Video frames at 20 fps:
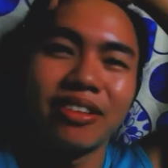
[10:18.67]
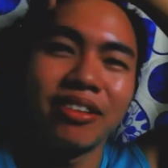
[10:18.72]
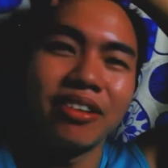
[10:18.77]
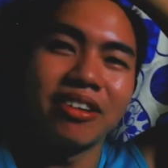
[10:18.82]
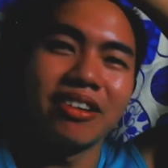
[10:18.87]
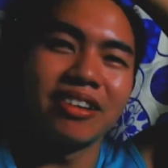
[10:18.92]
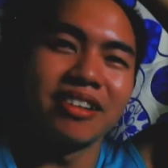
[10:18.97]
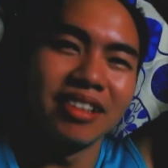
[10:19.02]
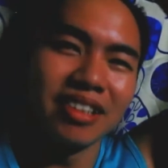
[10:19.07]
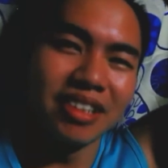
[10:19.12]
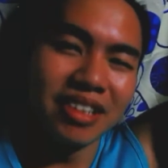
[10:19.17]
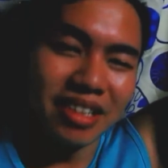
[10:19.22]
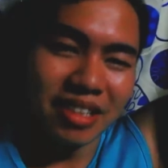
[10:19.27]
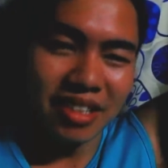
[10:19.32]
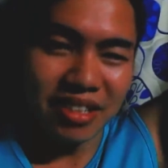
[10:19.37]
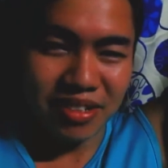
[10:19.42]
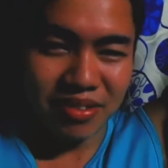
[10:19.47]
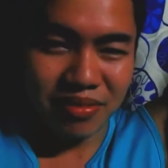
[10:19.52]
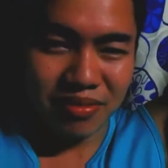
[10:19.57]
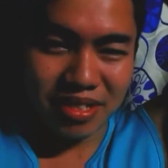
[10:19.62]
to.
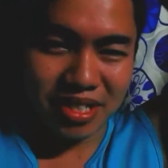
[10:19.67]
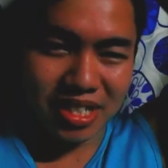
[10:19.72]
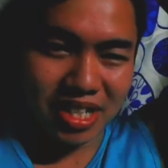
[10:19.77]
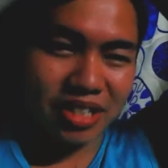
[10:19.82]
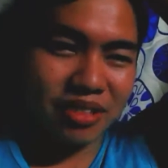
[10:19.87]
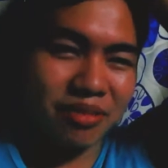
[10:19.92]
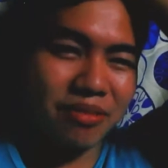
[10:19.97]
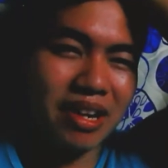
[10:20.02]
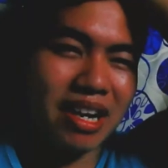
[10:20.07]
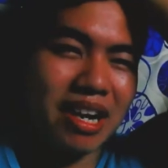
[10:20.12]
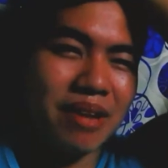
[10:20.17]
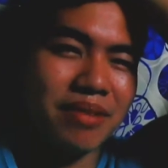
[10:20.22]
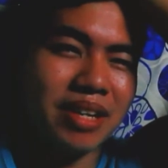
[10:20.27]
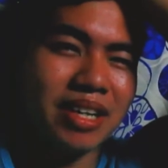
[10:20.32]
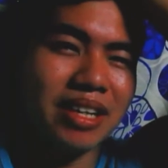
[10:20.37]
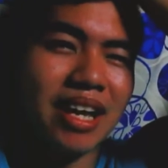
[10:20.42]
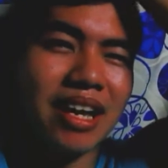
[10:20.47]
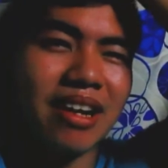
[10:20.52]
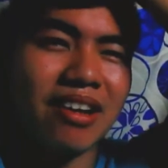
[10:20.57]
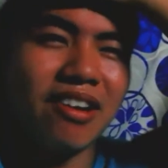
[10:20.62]
Masyadong marami
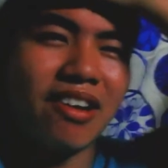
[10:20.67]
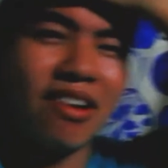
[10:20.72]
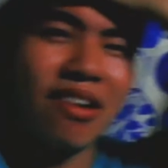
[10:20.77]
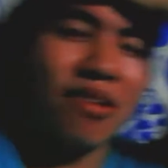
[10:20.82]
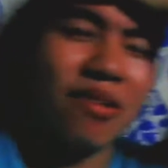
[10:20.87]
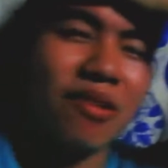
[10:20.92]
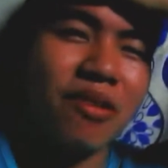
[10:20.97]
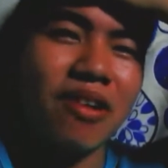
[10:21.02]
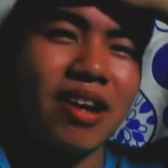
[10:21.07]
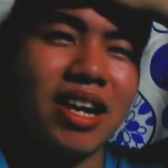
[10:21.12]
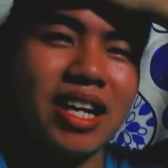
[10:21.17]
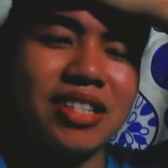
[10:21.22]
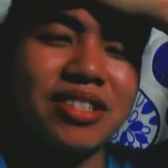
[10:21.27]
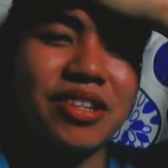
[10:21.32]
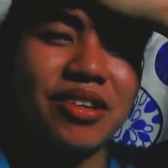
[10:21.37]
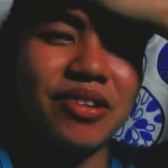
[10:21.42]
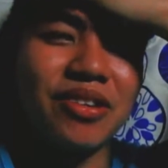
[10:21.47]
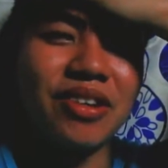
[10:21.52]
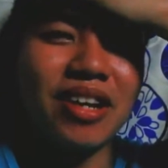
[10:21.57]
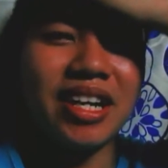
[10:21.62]
na tayong kalokohan.
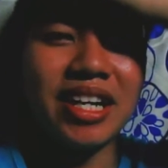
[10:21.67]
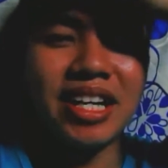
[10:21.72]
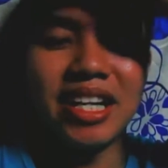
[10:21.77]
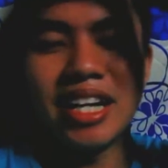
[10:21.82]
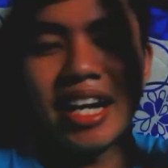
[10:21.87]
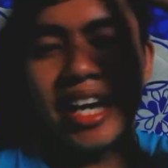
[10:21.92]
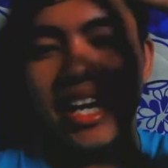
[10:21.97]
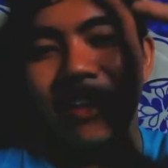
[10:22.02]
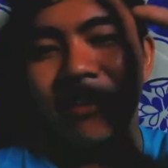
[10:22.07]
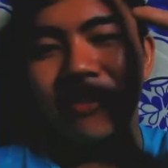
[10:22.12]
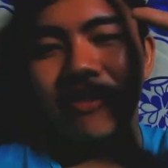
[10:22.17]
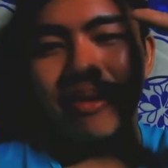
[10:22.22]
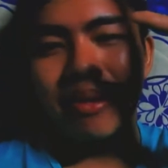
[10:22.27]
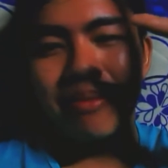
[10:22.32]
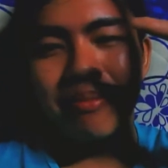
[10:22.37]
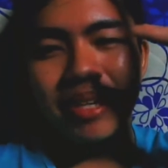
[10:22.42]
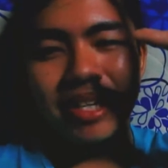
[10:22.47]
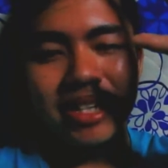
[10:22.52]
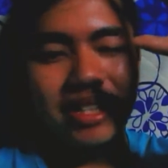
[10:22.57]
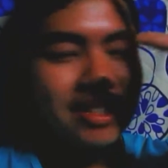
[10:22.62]
So yung kanina, yung uh,
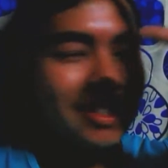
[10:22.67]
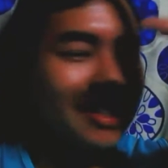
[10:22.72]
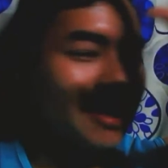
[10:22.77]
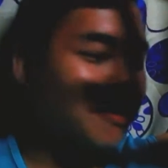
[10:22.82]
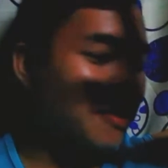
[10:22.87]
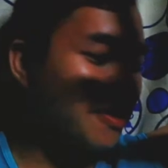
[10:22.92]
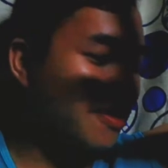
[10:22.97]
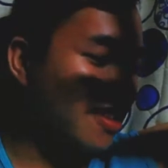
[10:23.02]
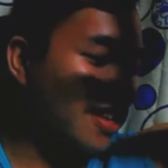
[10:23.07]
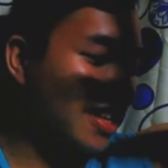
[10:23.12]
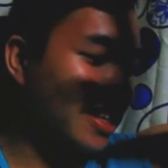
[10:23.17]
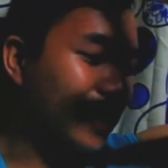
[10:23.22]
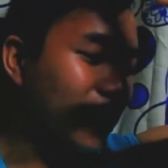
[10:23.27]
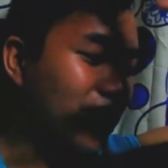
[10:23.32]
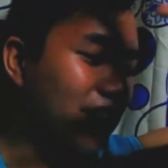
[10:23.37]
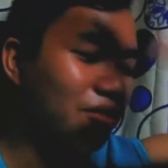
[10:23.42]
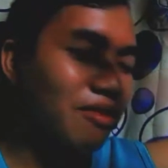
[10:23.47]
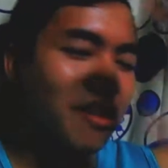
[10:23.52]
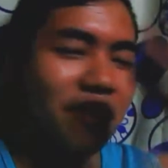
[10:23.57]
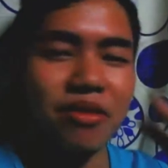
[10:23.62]
pinag-sabi ko kanina
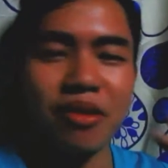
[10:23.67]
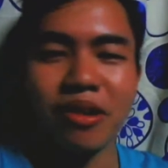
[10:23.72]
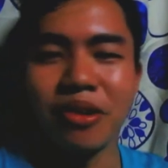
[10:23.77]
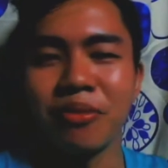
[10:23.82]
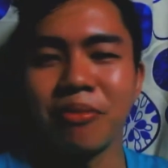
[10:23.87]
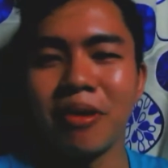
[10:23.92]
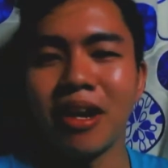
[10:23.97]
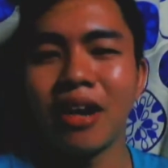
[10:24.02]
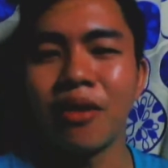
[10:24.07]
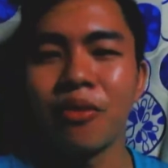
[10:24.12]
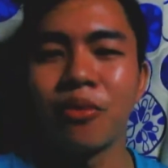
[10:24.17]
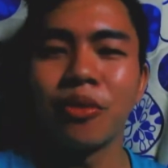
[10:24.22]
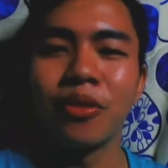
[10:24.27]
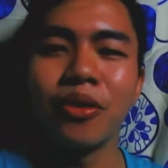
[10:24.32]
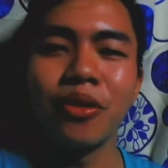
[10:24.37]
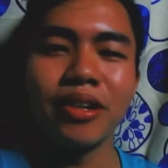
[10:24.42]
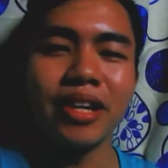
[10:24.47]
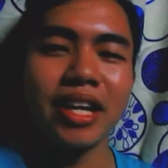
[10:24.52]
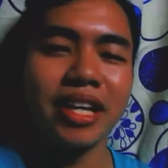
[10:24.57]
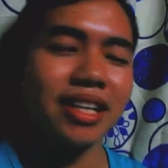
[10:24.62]
na kung ano-anong mga
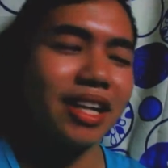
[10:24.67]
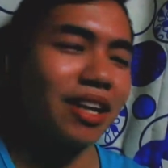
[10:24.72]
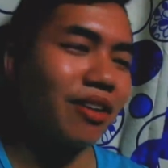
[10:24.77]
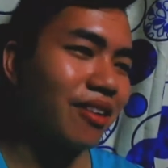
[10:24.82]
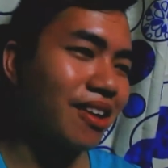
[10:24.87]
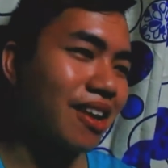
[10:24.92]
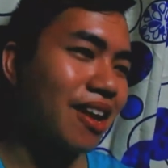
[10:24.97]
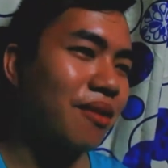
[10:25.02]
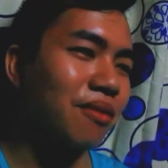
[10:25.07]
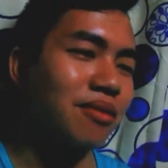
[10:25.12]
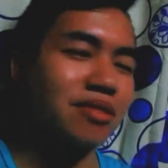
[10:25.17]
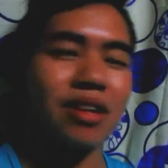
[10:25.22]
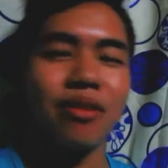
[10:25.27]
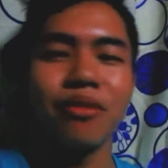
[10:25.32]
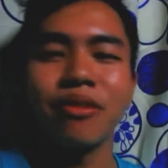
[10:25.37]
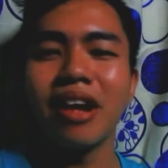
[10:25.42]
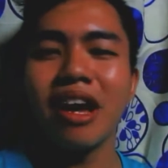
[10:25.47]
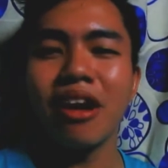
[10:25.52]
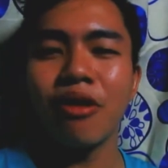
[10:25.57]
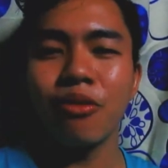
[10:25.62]
hugot na hindi ko rin alam kung saan
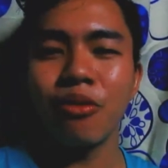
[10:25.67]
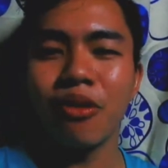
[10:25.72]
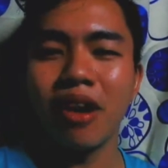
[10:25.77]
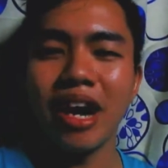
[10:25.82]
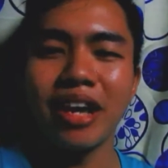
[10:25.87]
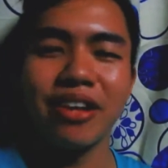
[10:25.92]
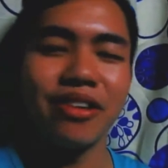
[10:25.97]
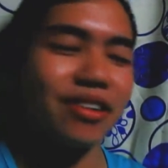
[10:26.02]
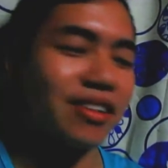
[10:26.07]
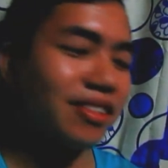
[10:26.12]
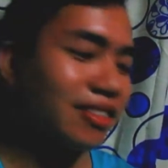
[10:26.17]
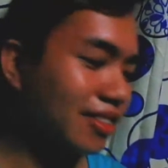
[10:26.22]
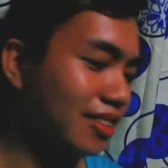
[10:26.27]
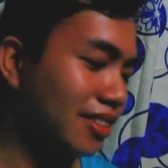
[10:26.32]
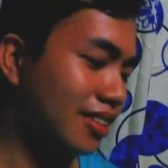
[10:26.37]
ko nakuha yun.